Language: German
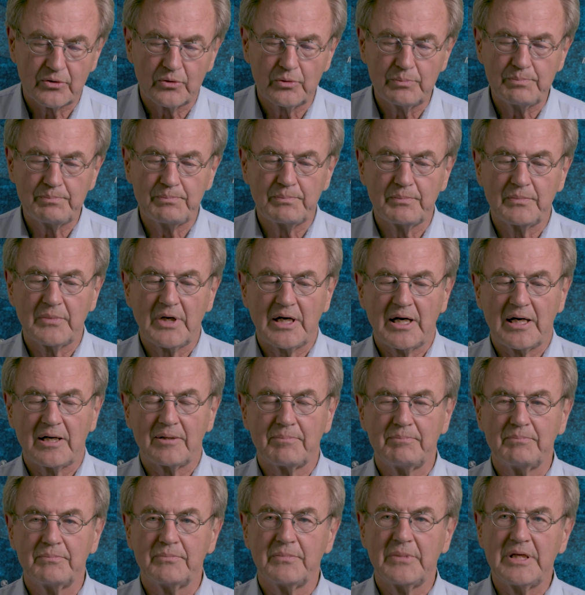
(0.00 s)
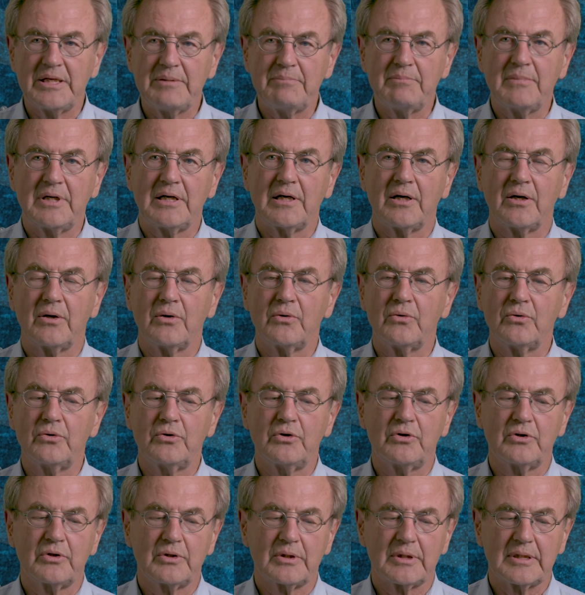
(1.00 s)
Gruppen haben immer auch
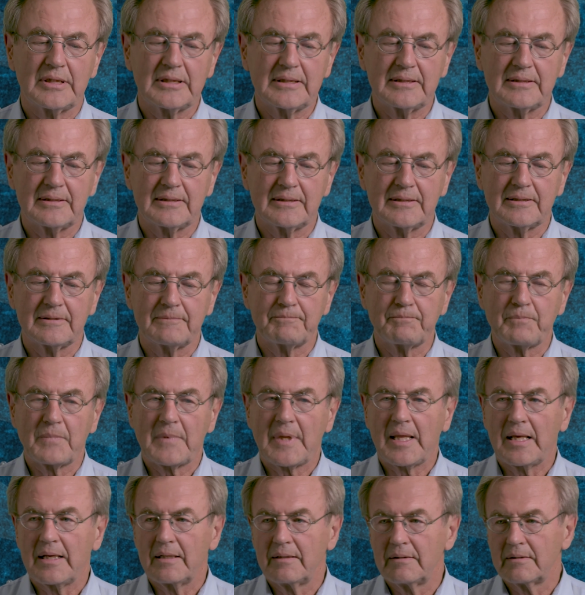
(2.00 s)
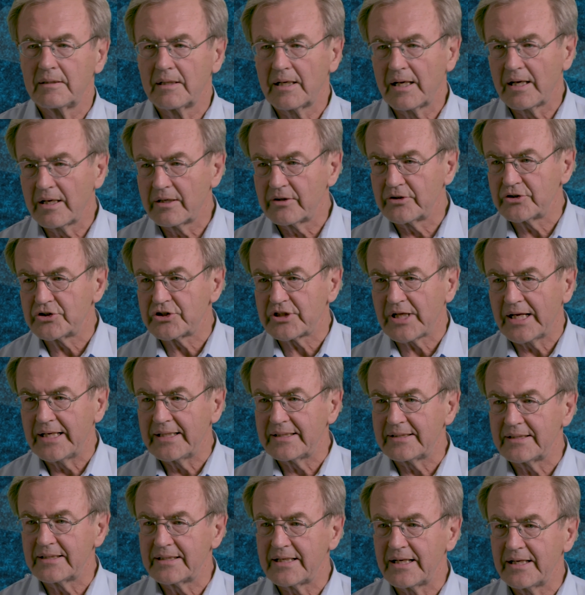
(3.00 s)
äh,
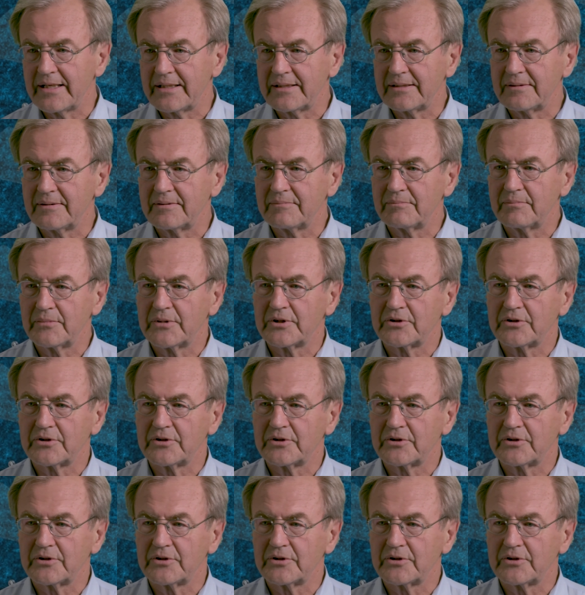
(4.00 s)
Rangstreitigkeiten.